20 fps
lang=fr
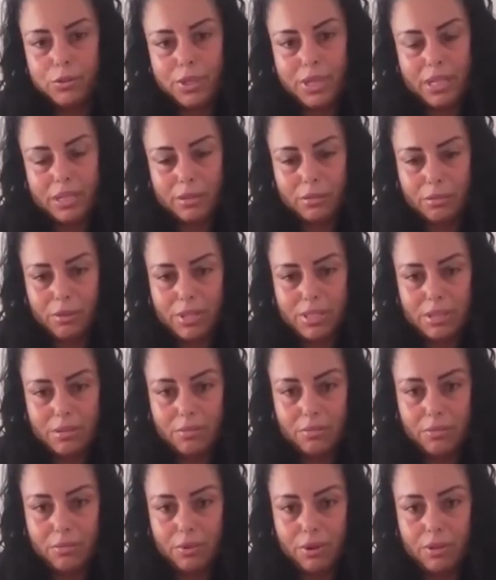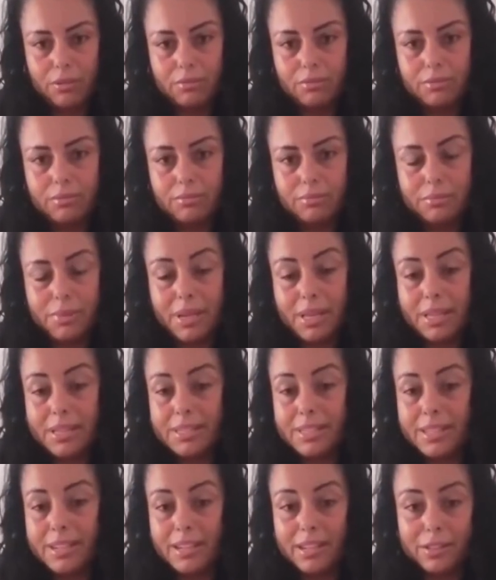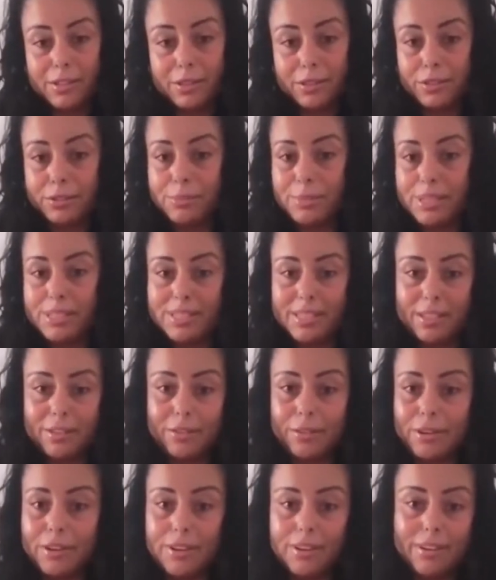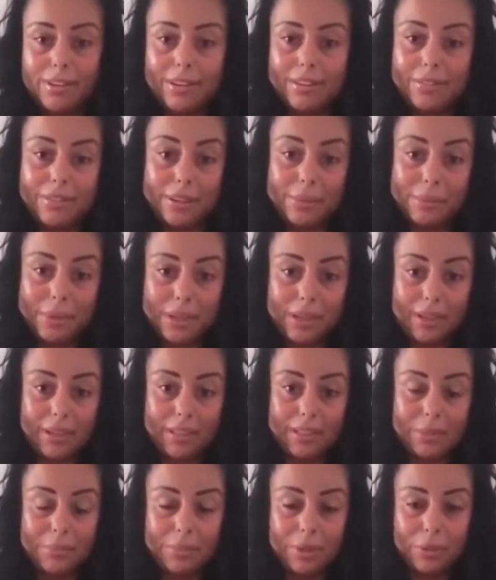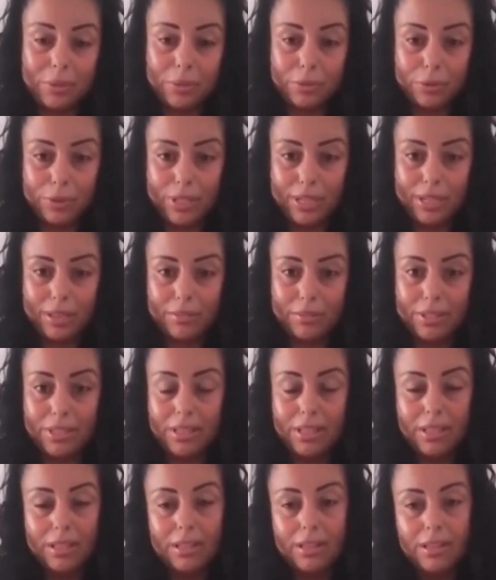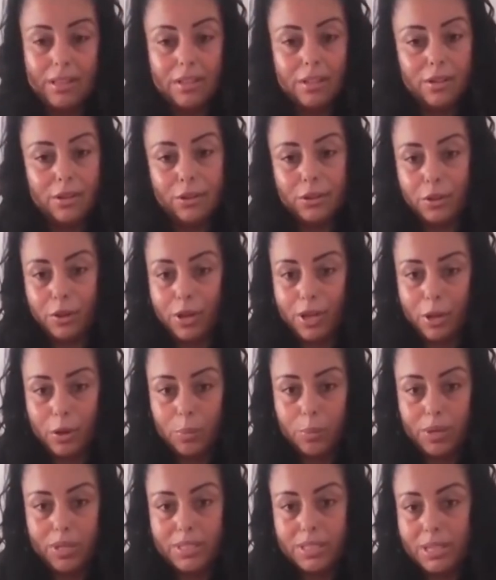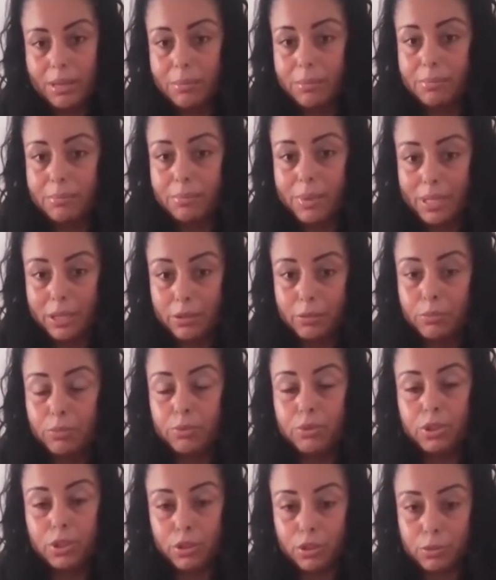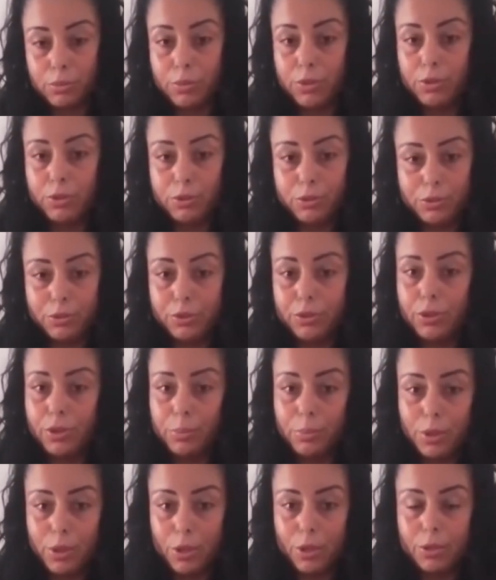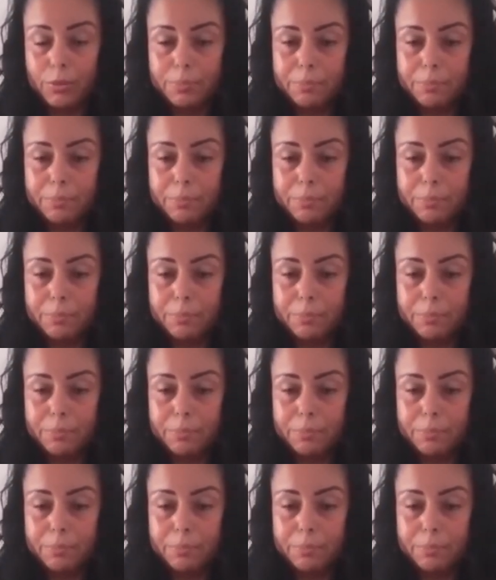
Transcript: la troisième fois, ben, c'est là que ben, le Seigneur a fait le miracle, il m'a redonné la vie. Le cœur est reparti à battre au bout de 30 minutes, une demi-heure.